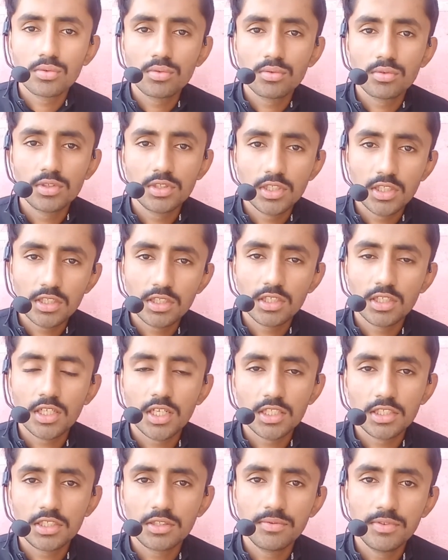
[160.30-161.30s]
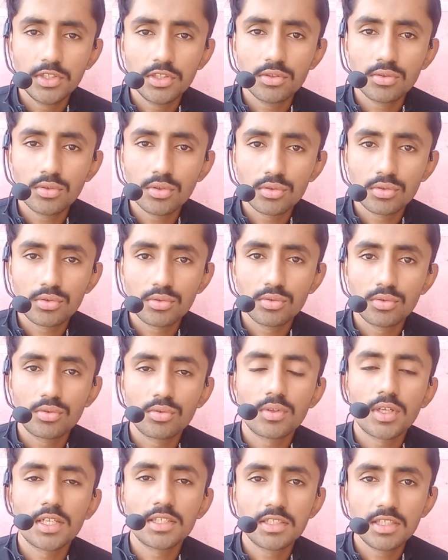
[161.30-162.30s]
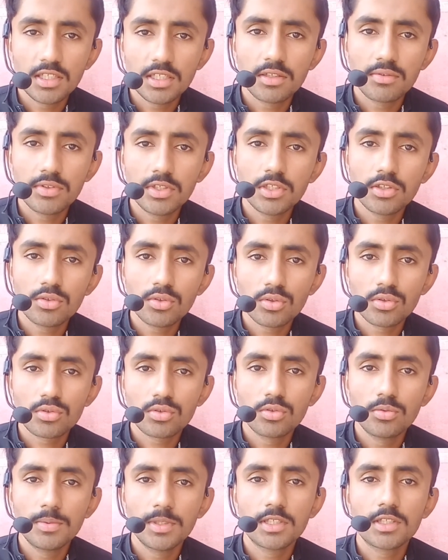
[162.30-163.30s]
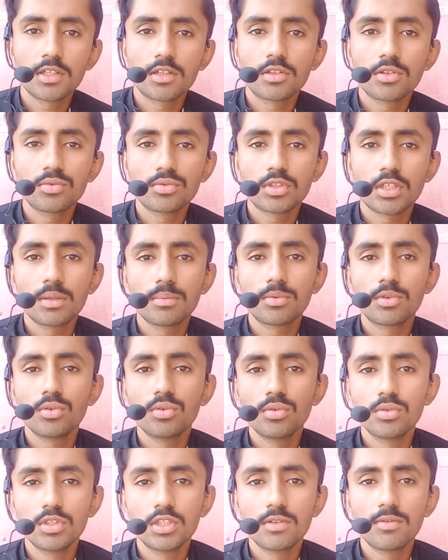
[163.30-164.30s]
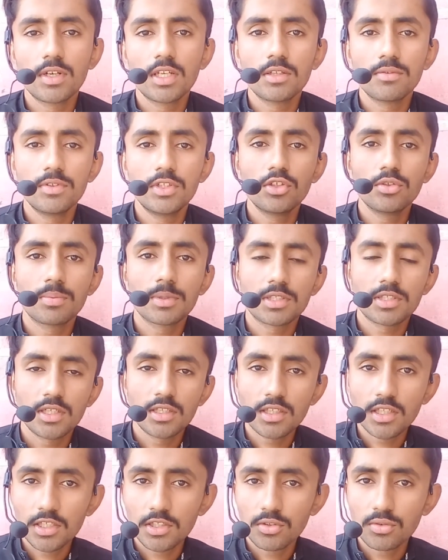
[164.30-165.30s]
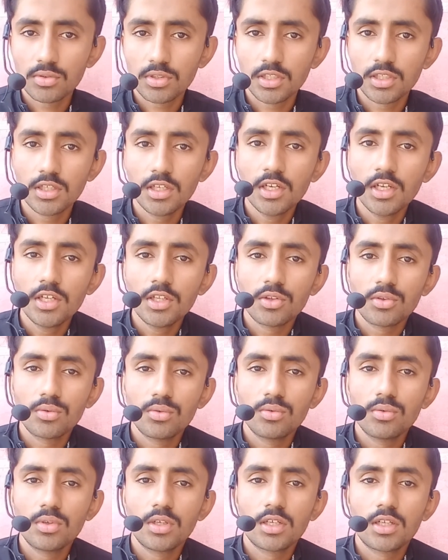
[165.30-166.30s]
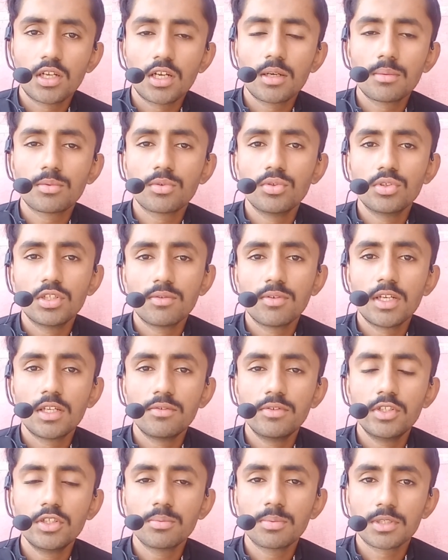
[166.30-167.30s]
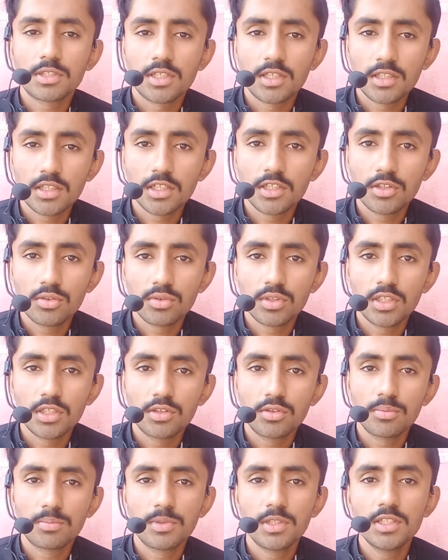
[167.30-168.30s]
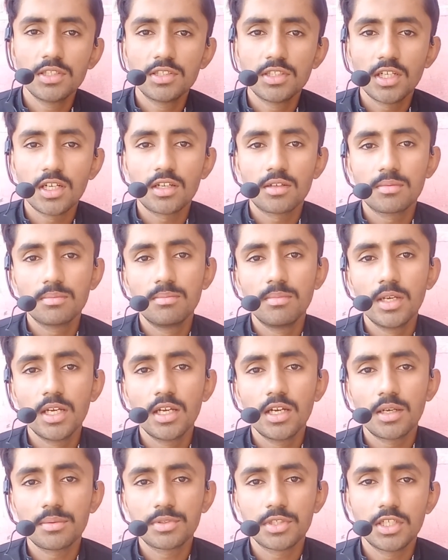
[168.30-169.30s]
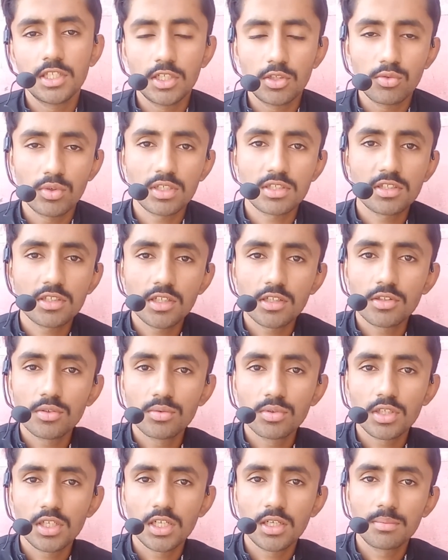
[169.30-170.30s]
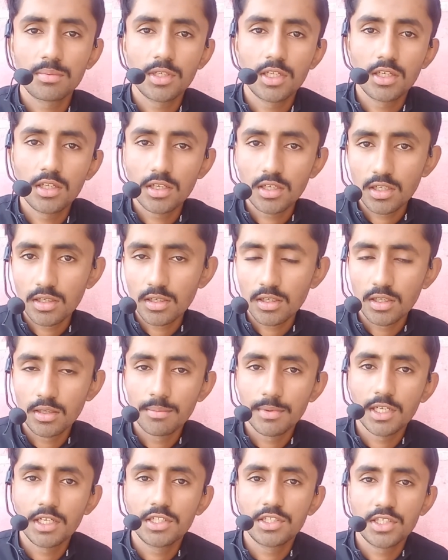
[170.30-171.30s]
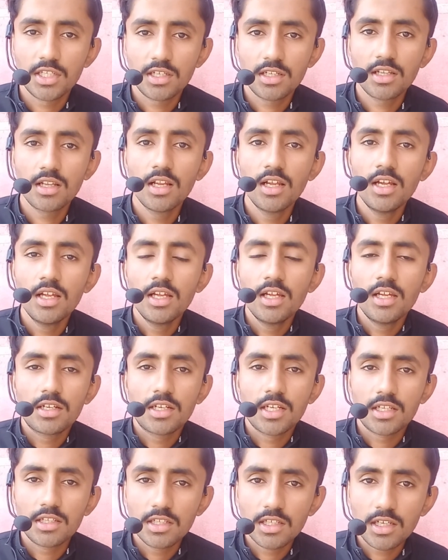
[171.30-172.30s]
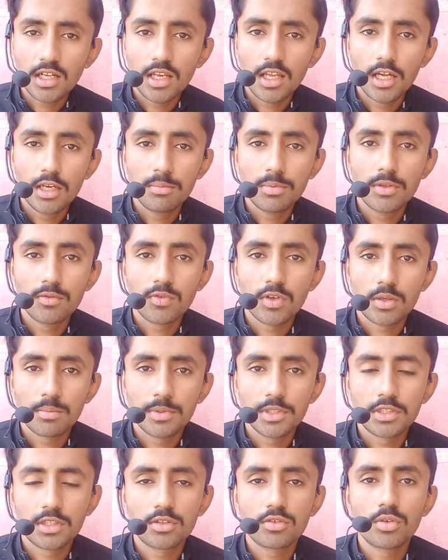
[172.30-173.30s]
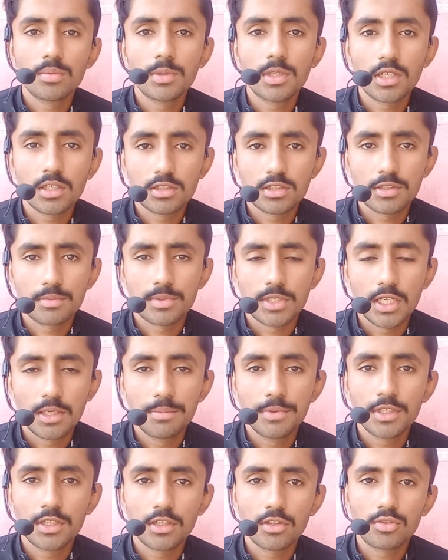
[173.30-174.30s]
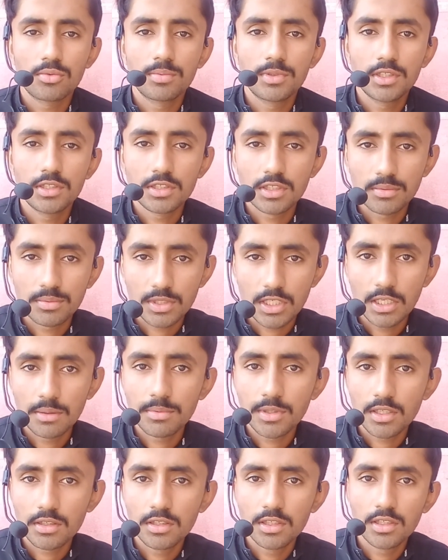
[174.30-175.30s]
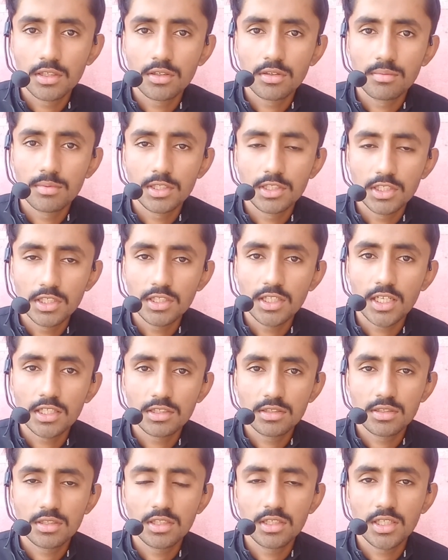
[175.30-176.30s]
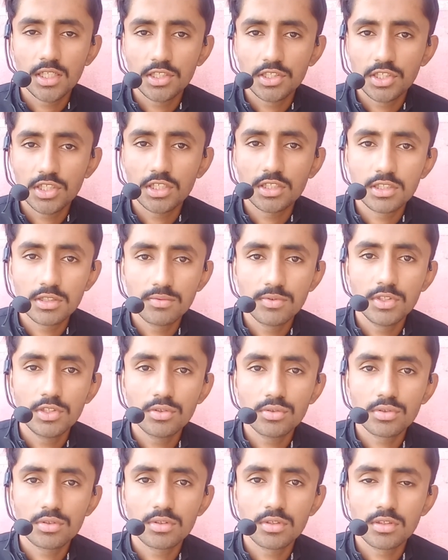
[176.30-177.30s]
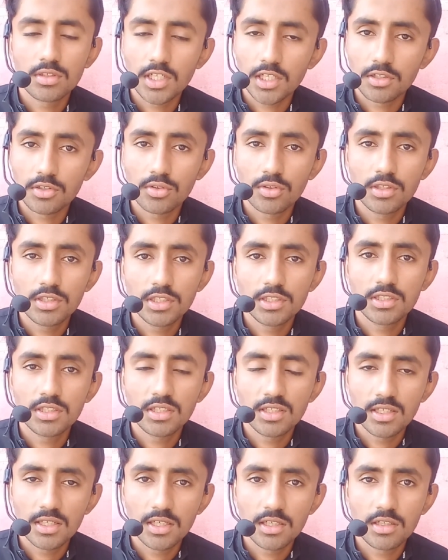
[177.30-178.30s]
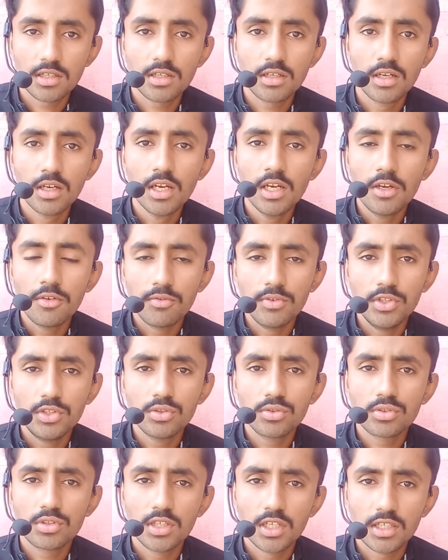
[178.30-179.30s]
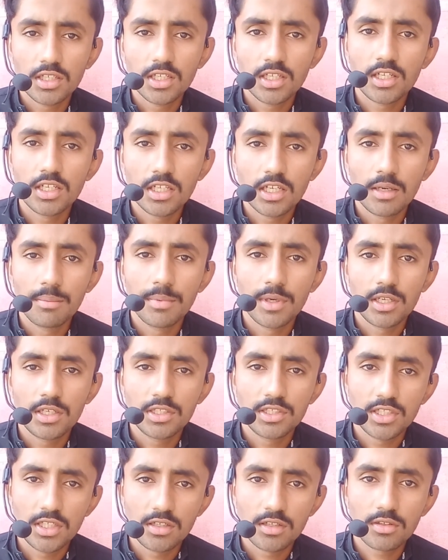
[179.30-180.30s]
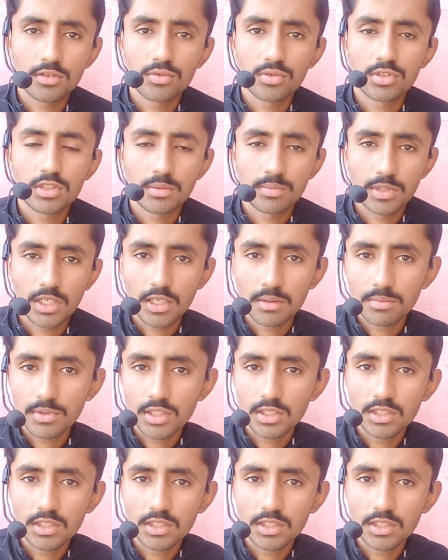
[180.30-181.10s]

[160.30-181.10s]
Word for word: तो ये थी आज की वीडियो दोस्तों तो कैसी लगी वीडियो दोस्तों उम्मीद करता हूँ सबको ये वाली वीडियो पसंद आई होगी तो अगर आपको ये वाली वीडियो पसंद आई होगी तो प्लीज़ यार मैं आपसे रिक्वेस्ट करता हूँ कि आपने हमारे चैनल टेक्निकल हेल्प इन्फॉर्मेशन को अभी तक सब्सक्राइब नहीं किया तो प्लीज़ सब्सक्राइब कर दें मज़ीद ऐसी अच्छी अच्छी वीडियोज़ टेक्नोलॉजी से रिलेटेड वीडियोज़ देखने के लिए हमारे चैनल को सब्सक्राइब